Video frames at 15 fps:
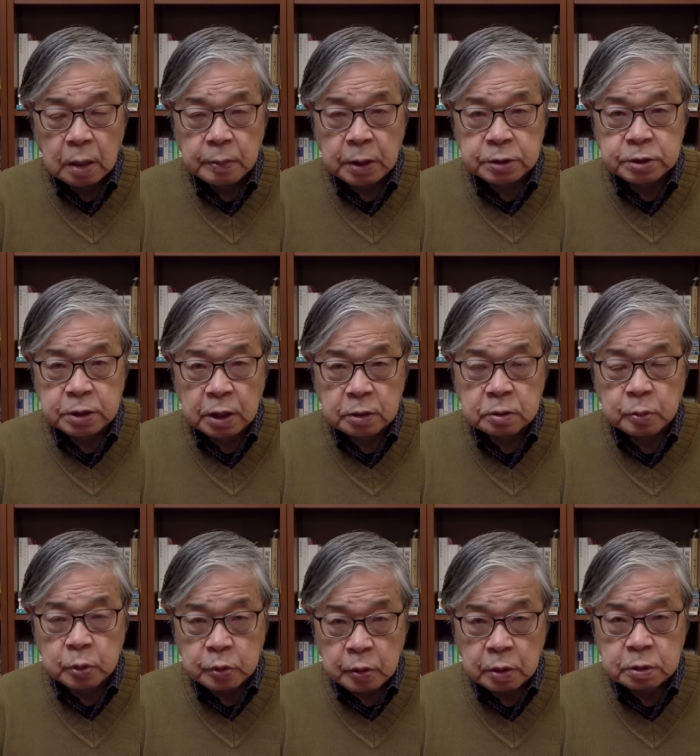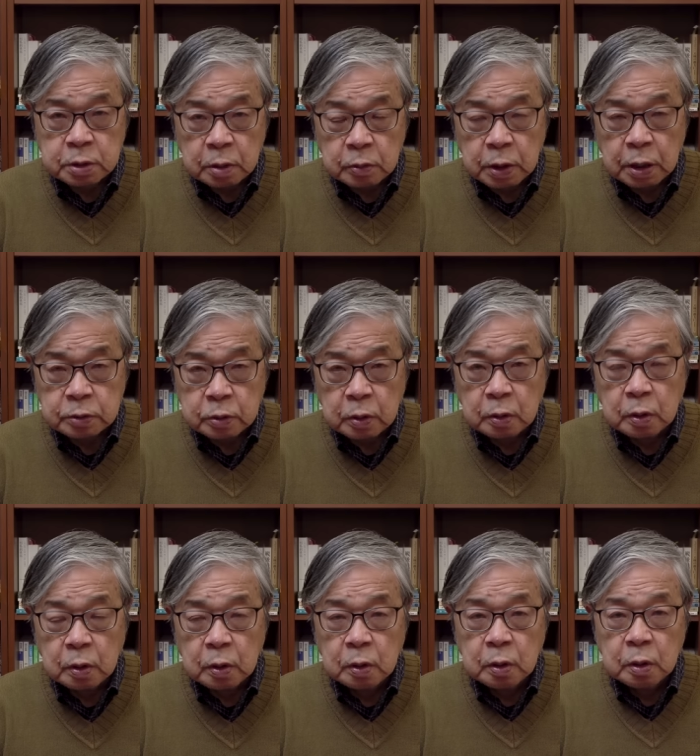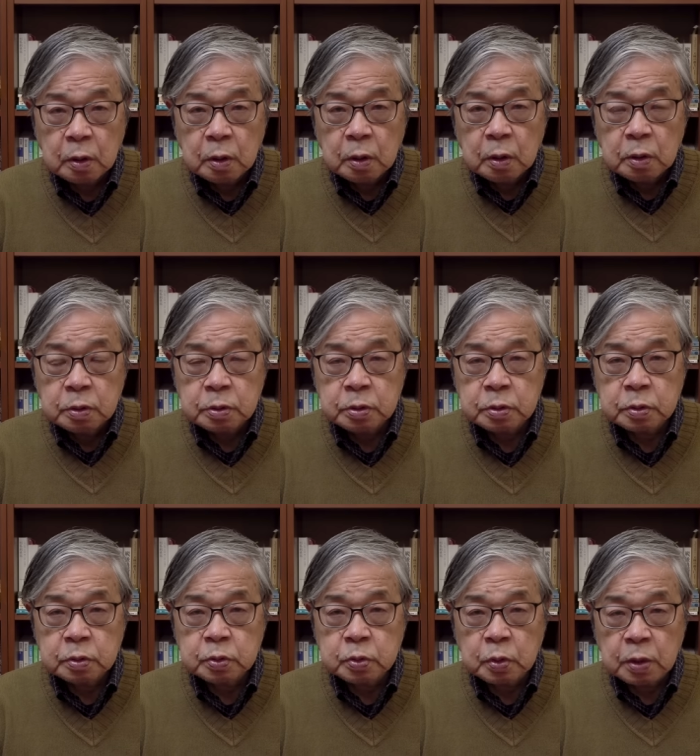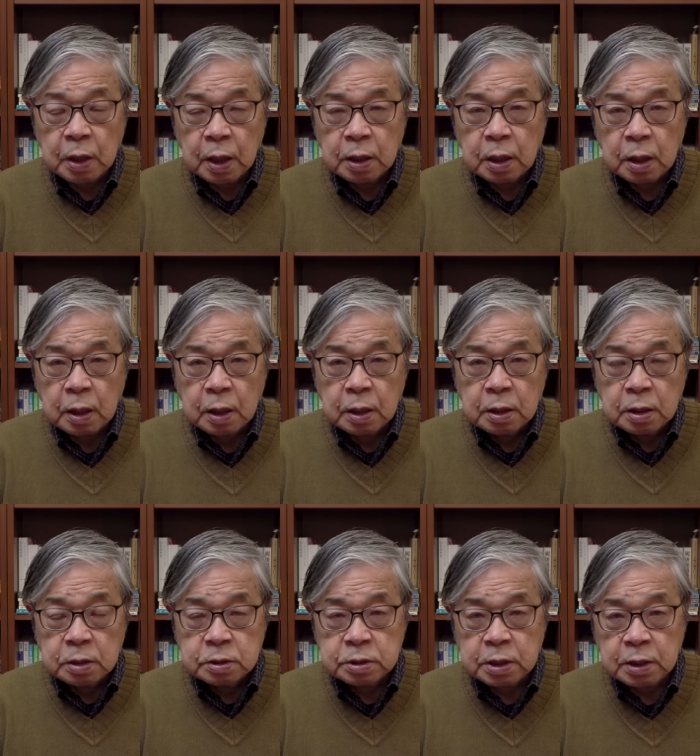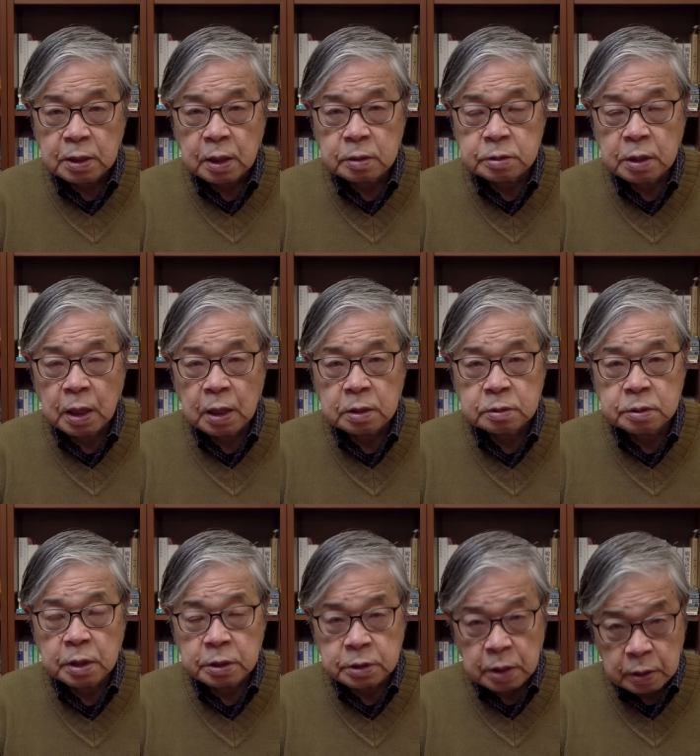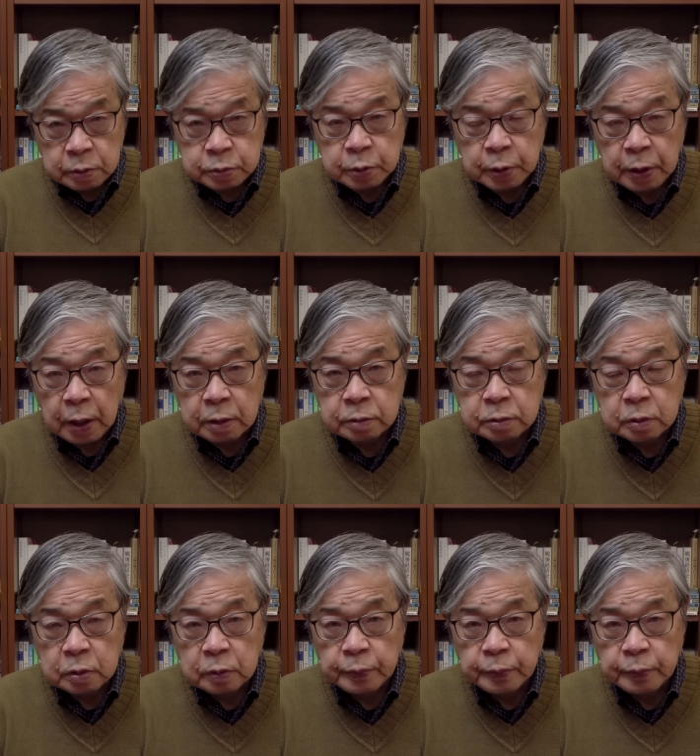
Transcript: 間違いのもとだったのかということが正確に把握できない恐れがある。